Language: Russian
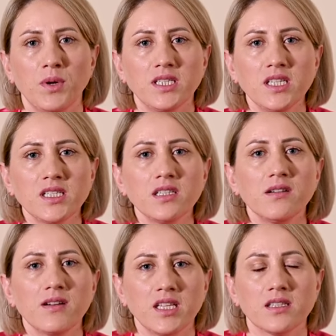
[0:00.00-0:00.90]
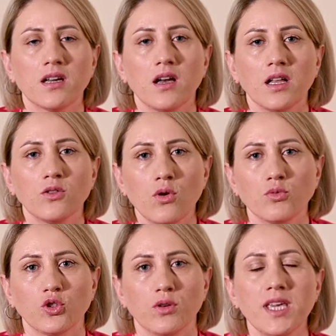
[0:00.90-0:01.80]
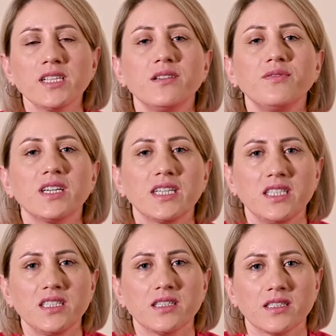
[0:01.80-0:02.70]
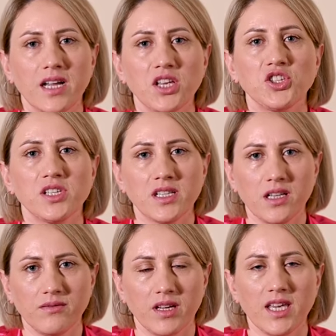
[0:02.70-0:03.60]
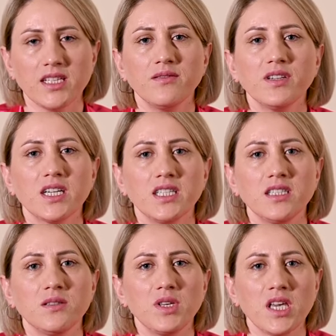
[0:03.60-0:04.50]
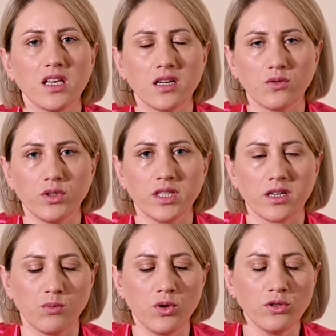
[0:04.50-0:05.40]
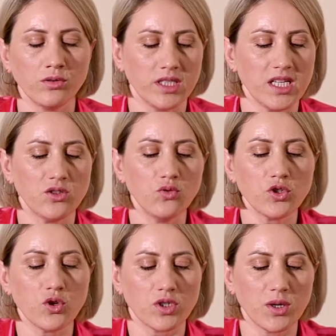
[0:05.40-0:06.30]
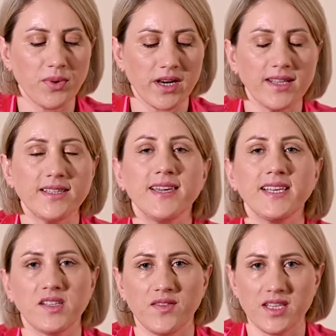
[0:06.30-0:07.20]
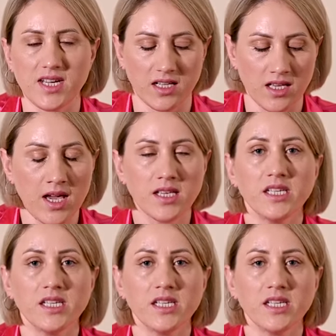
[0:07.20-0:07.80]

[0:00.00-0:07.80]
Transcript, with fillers: близнецы, говорится о том, что если вы хотите стать счастливой, если вы хотите менять какую-то работу, здесь нужно уже пора действия делать.